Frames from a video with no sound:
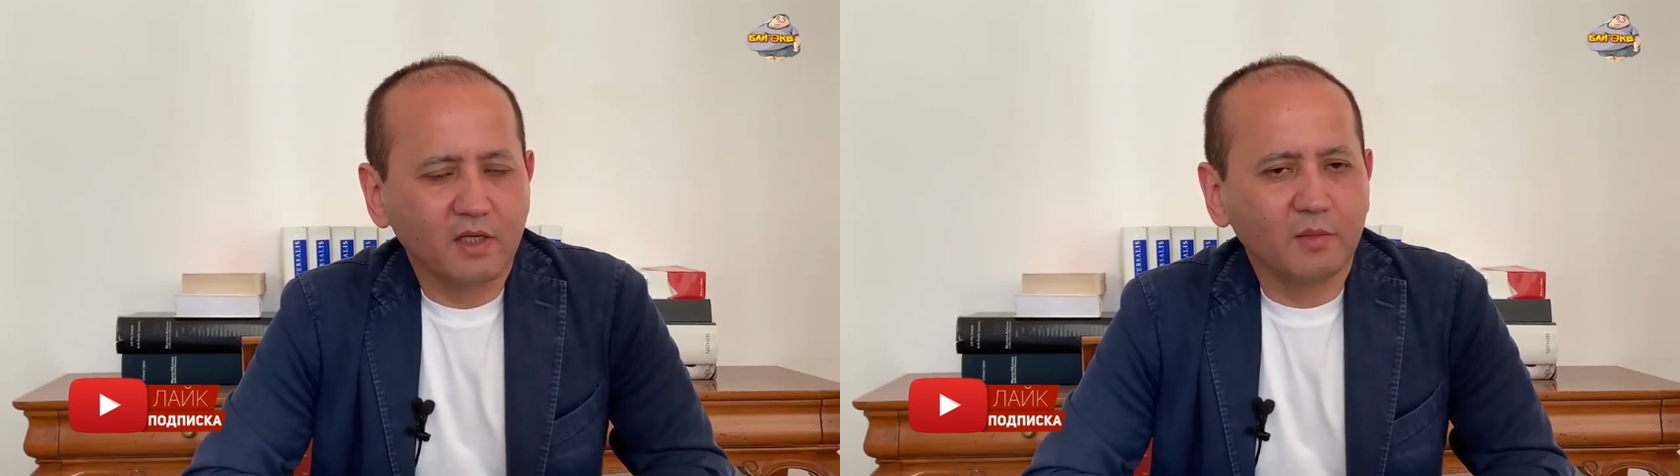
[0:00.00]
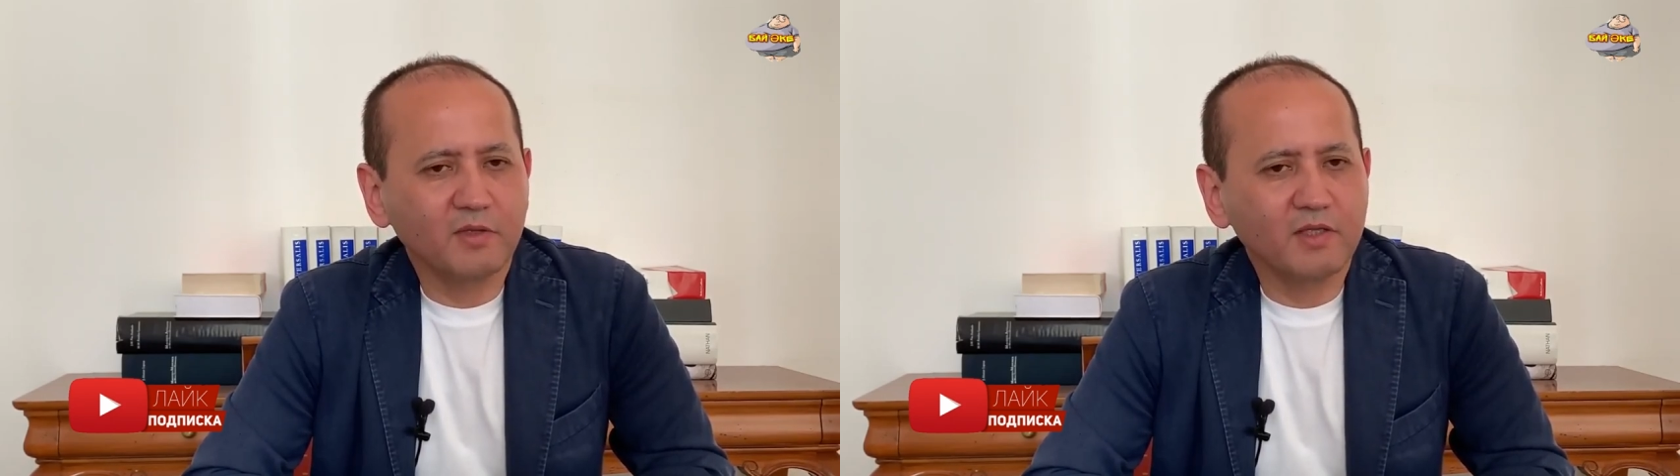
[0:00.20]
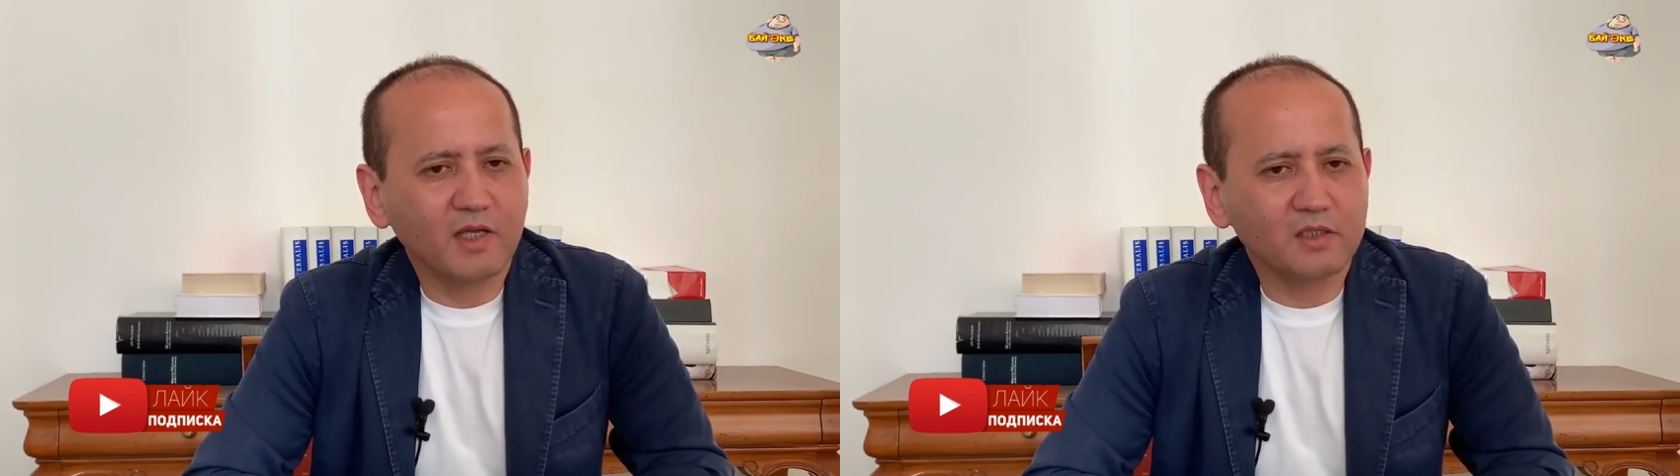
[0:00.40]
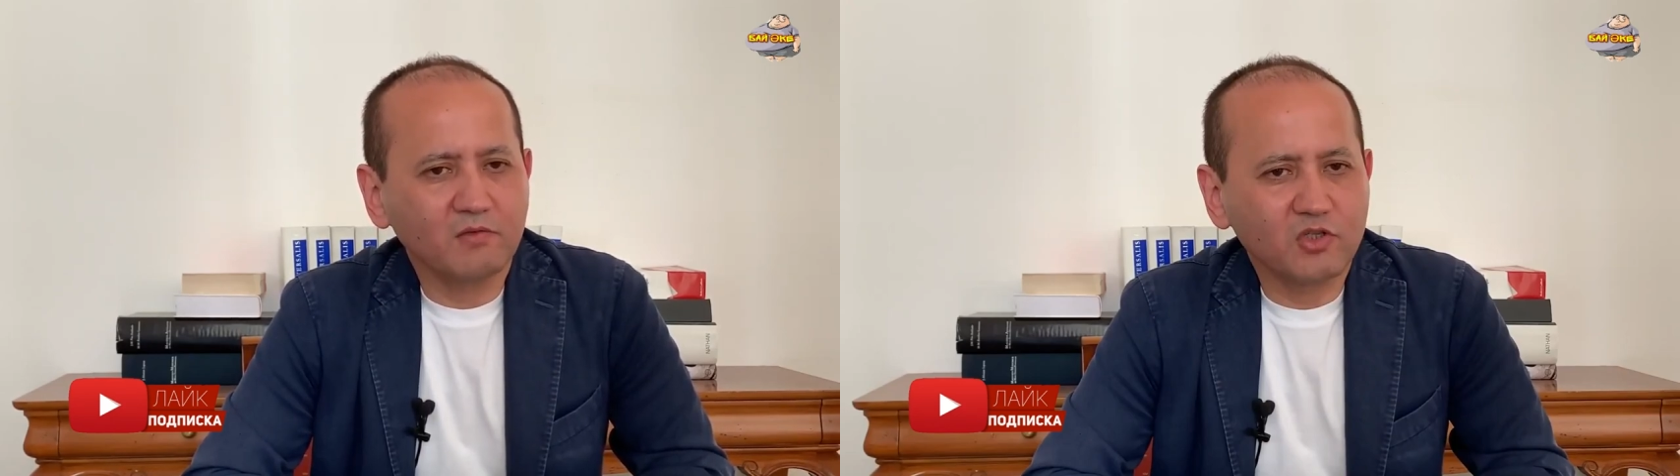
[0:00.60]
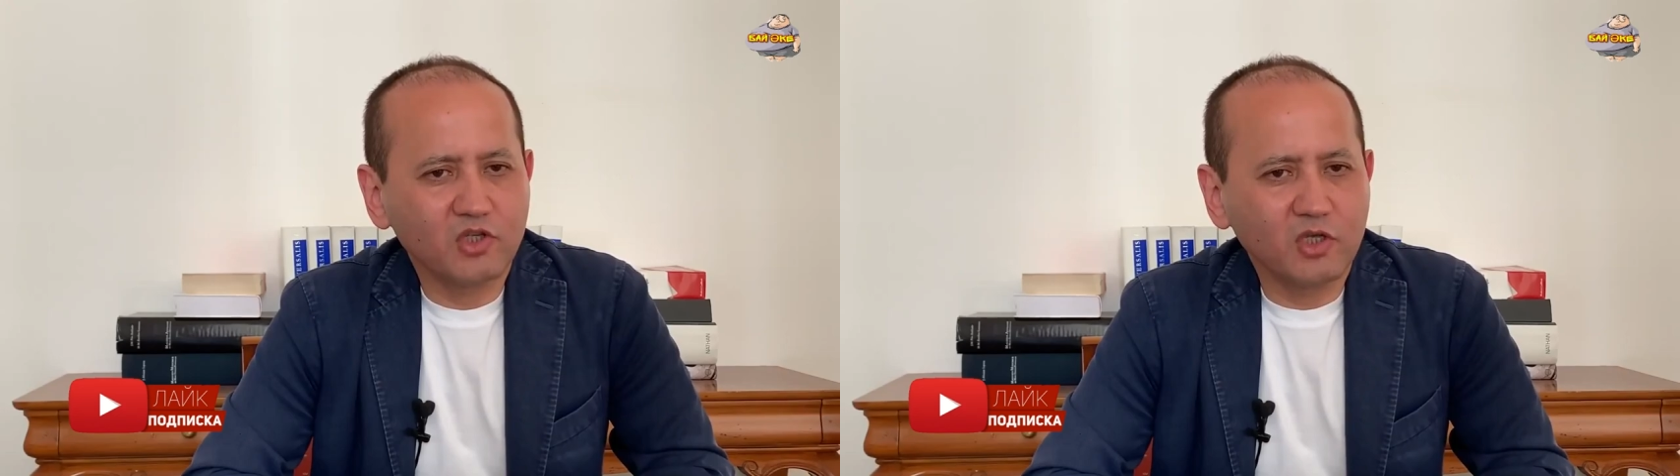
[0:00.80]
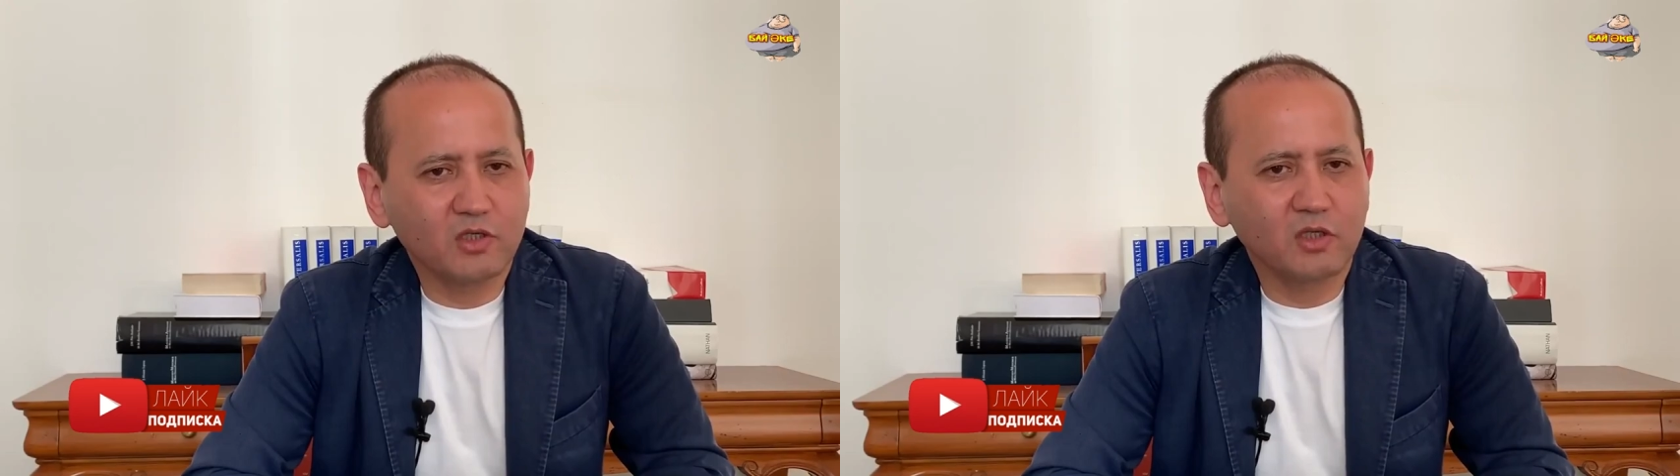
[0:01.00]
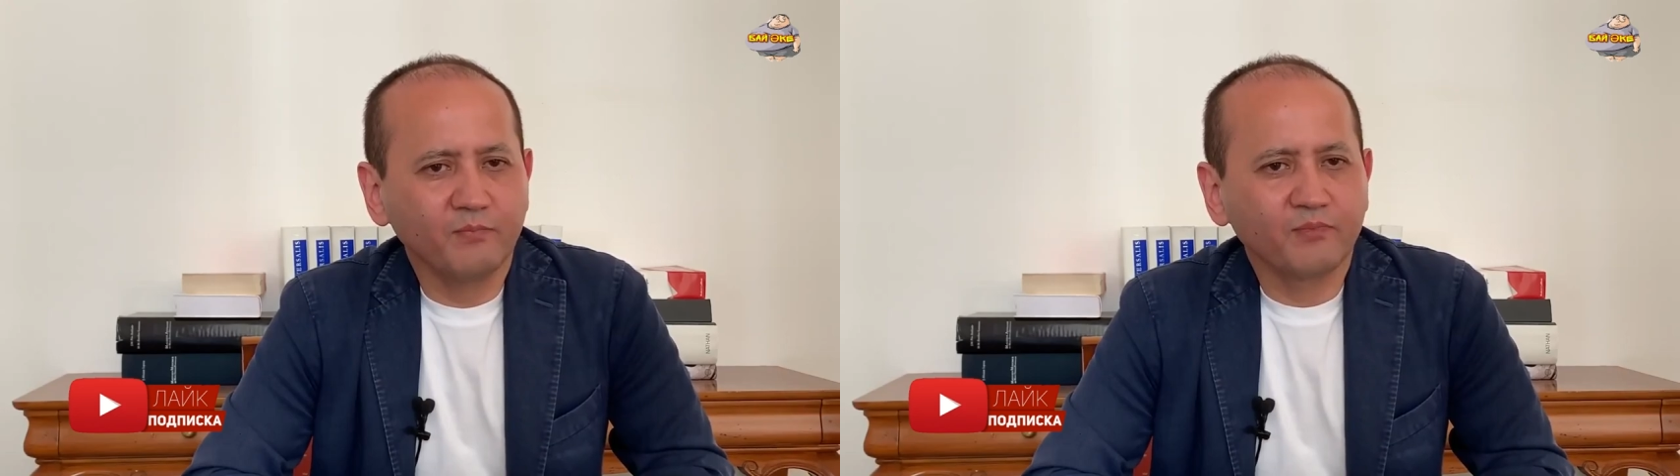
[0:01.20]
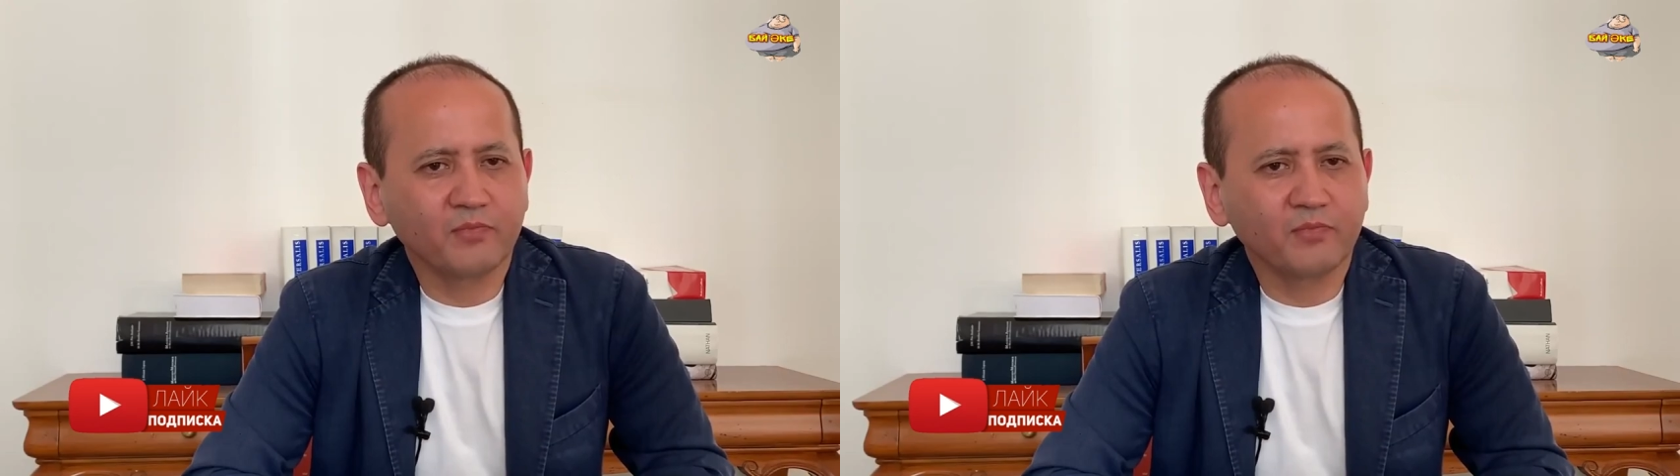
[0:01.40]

объединяться в ячейки,